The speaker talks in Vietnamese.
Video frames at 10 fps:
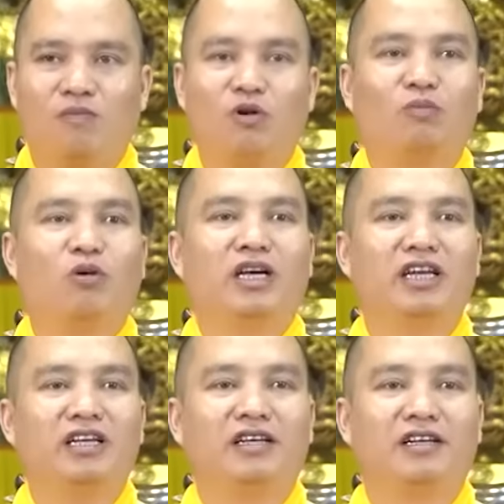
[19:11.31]
Một bộ
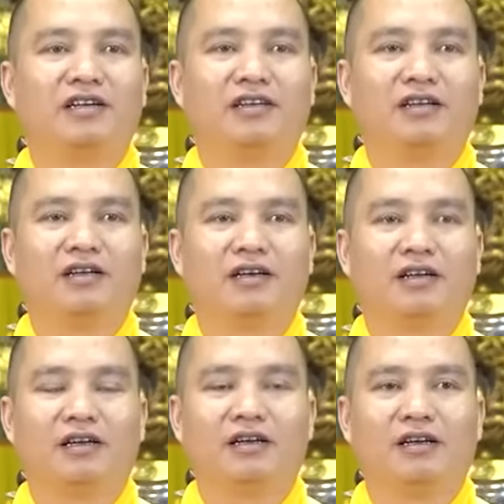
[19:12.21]
kinh
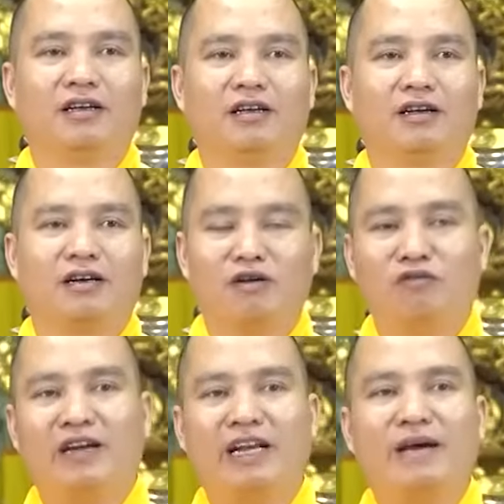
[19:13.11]

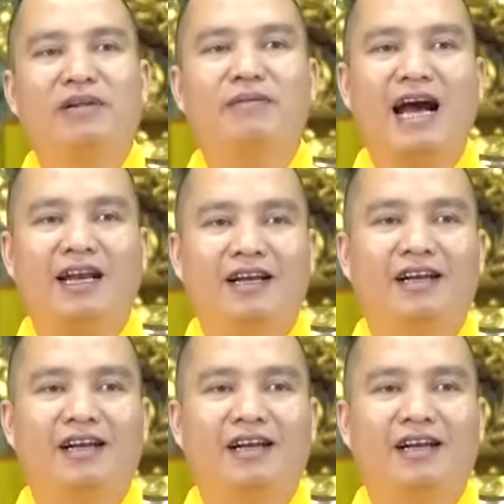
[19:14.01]
không phải đem đi bán,